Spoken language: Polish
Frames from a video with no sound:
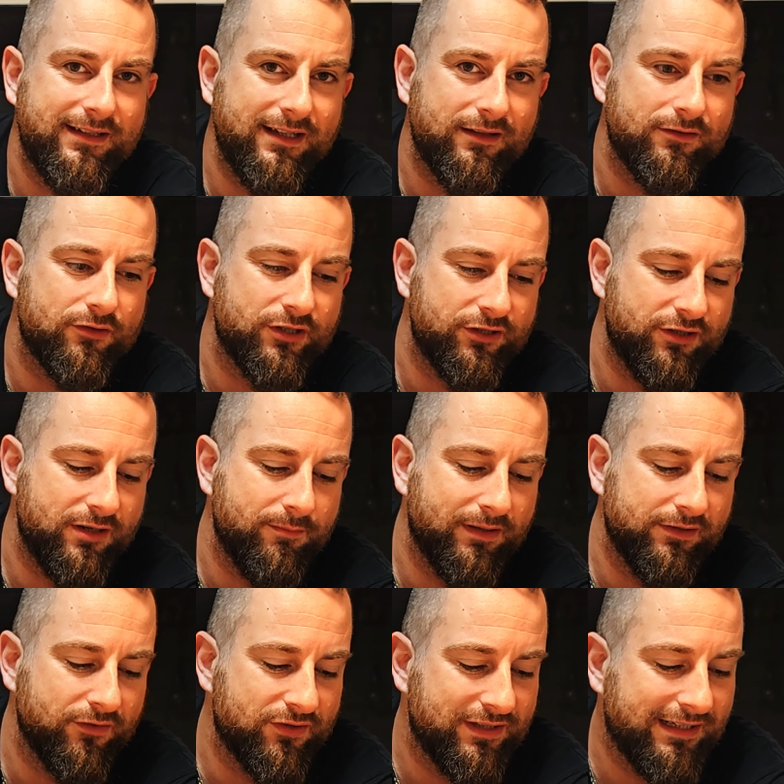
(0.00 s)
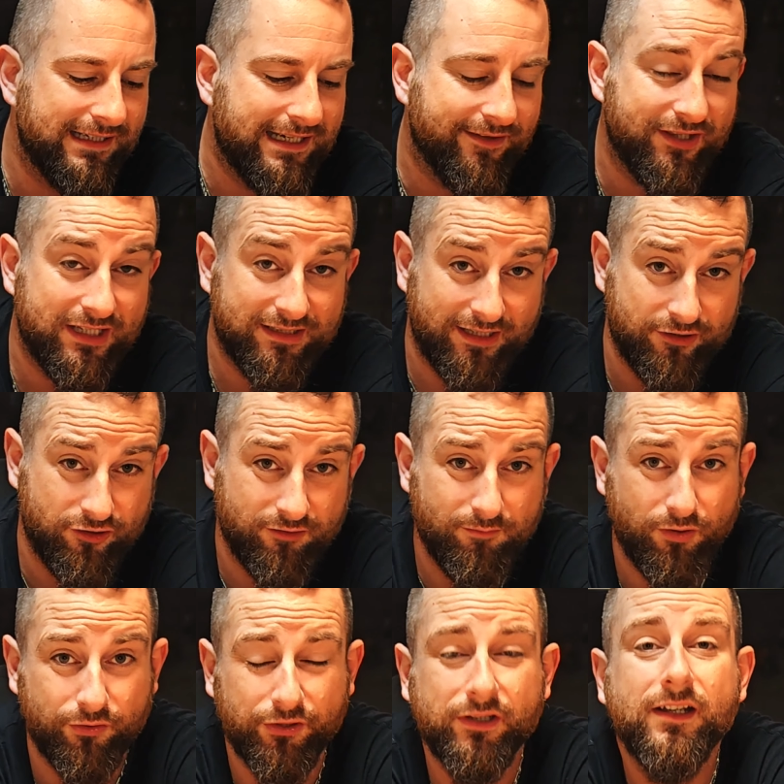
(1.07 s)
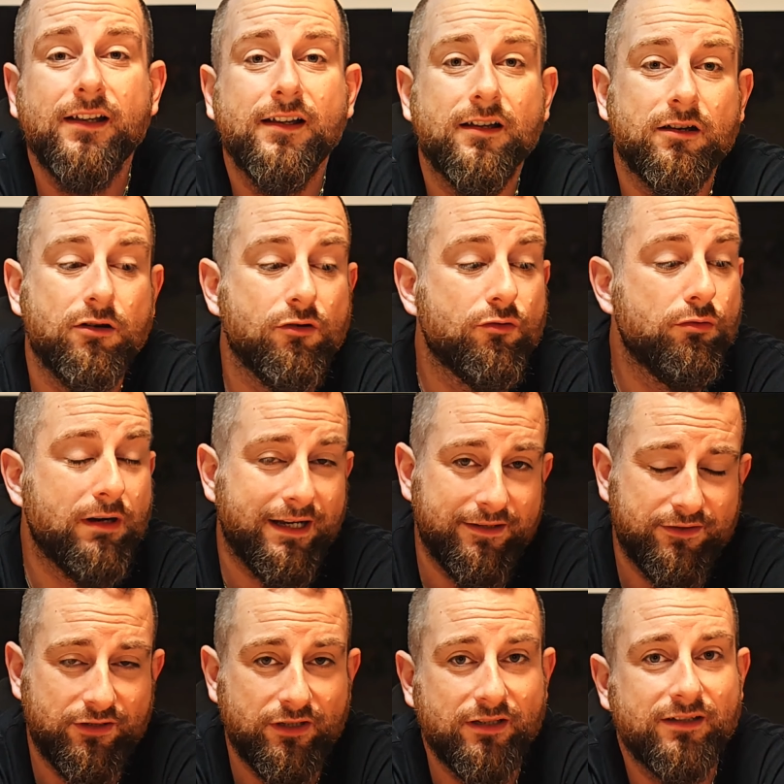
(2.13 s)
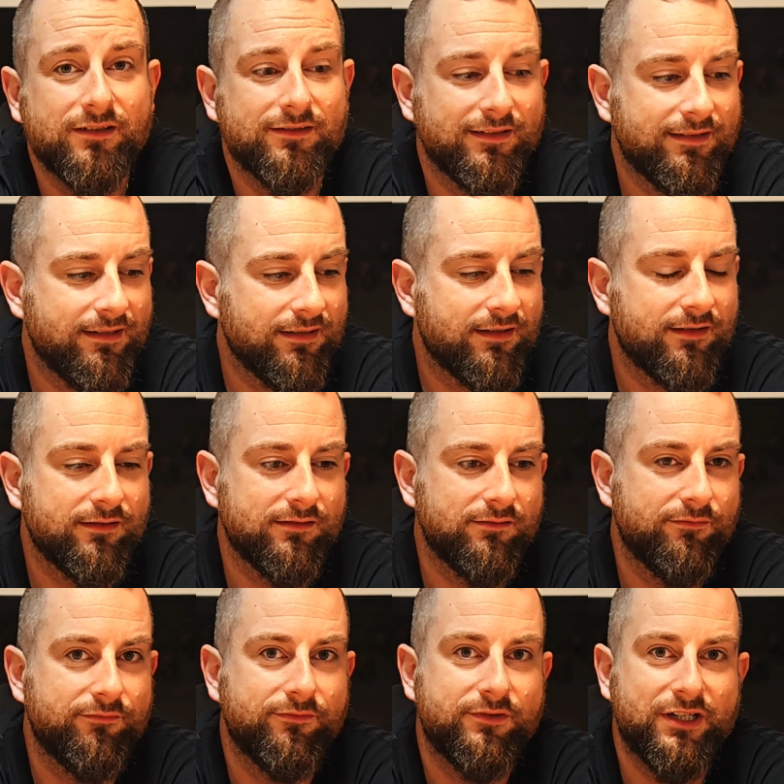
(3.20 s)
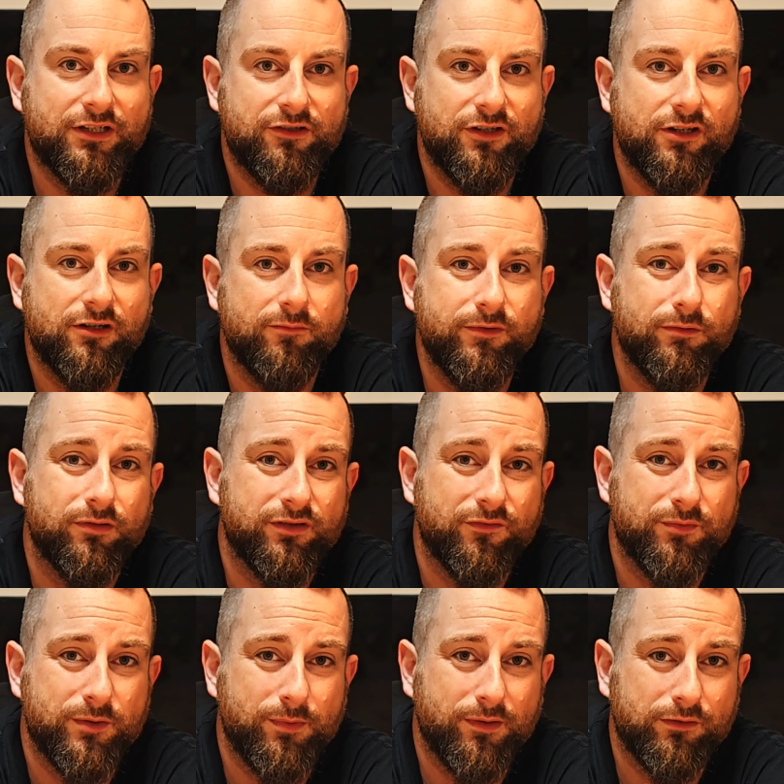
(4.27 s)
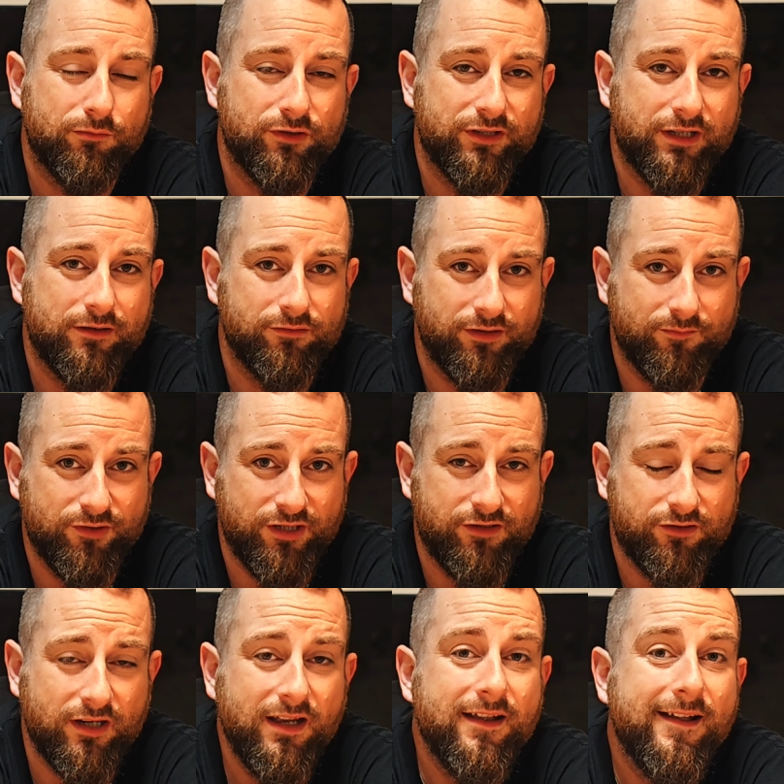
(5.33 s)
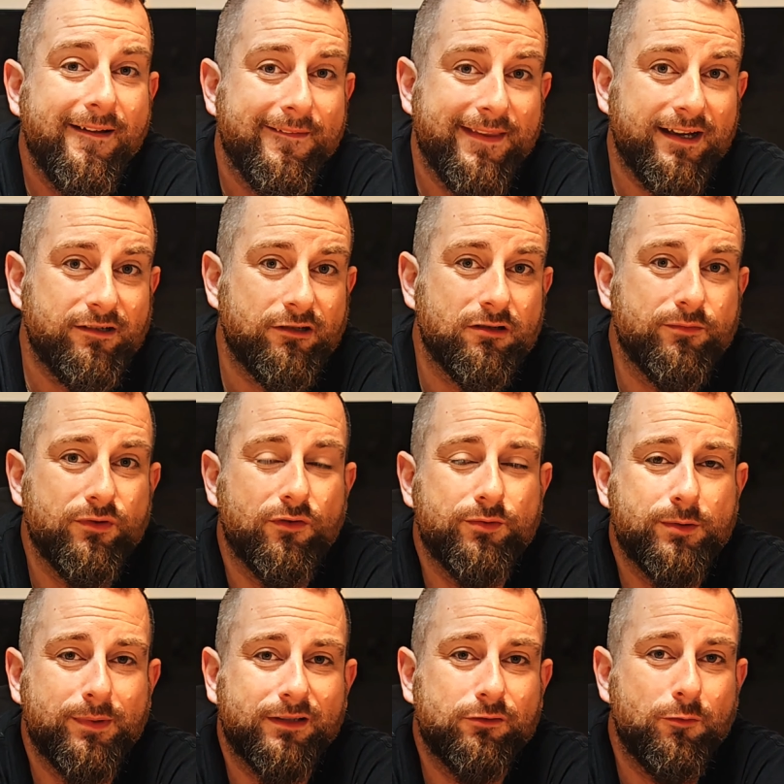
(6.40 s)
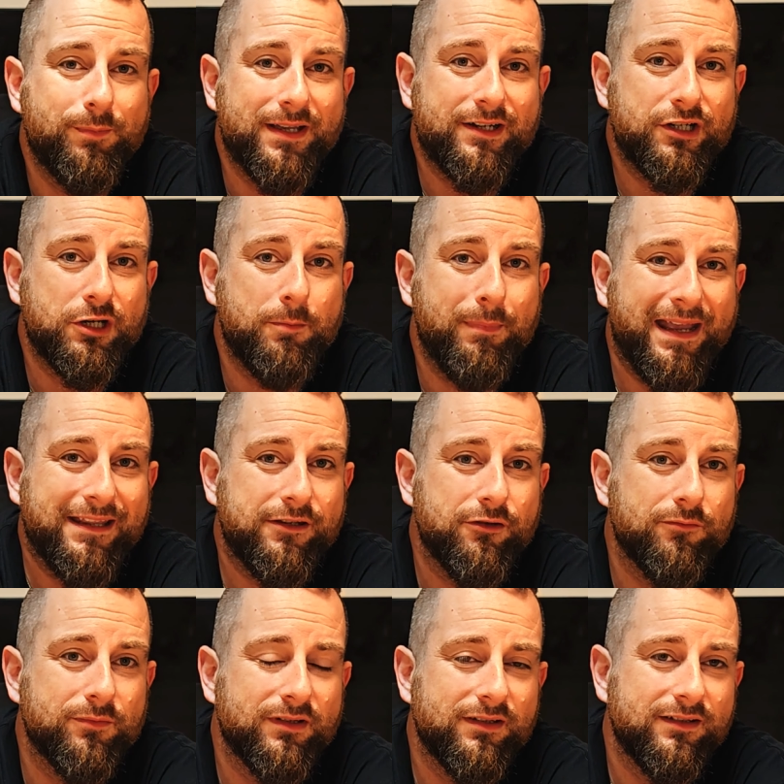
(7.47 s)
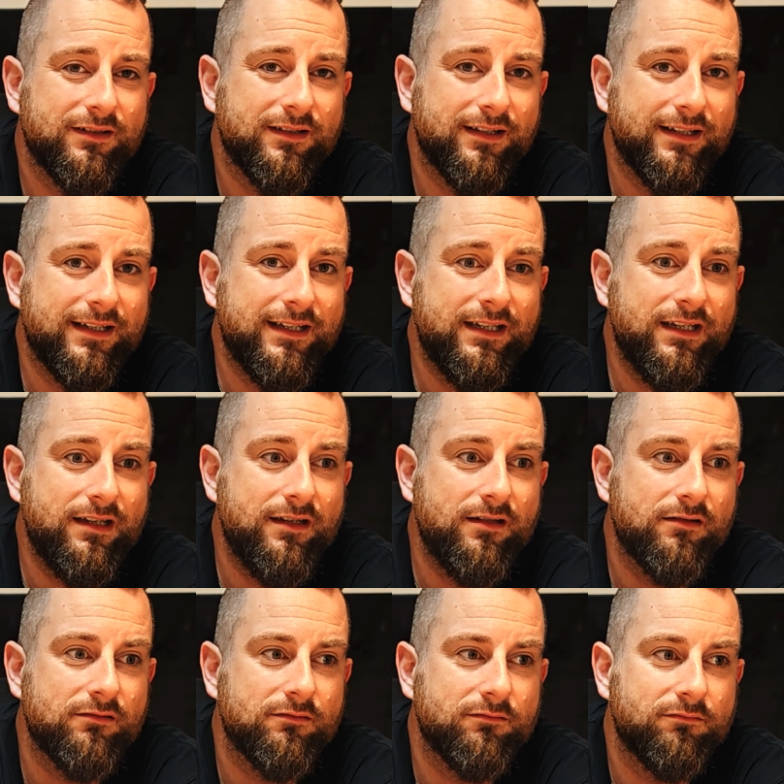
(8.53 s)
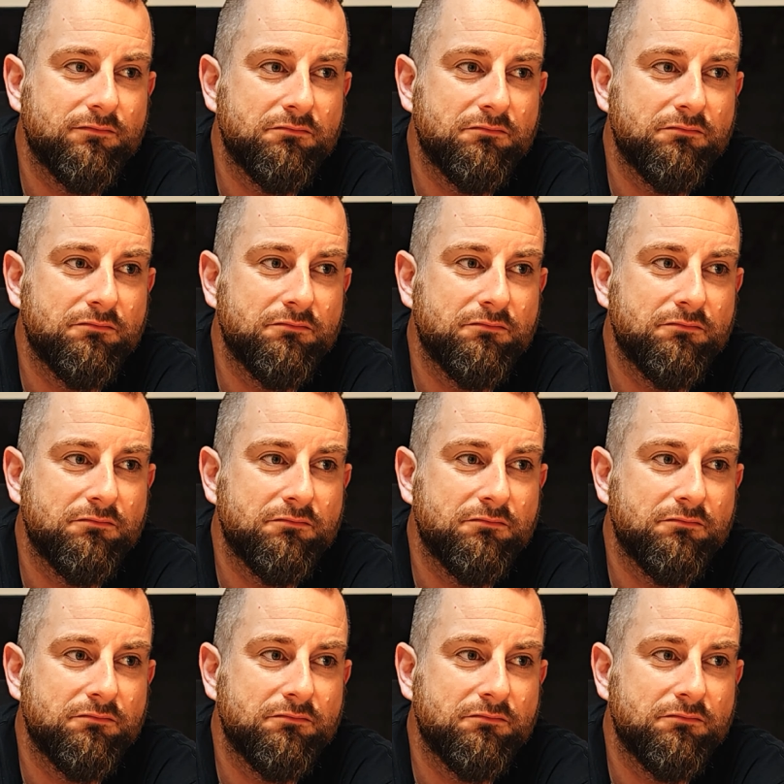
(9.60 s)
jednocześnie będąc delikatnie tańszym od konkurencji. Tak wcześniej robiło się w przypadku 486, tak się robiło w przypadku pierwszych Pentium i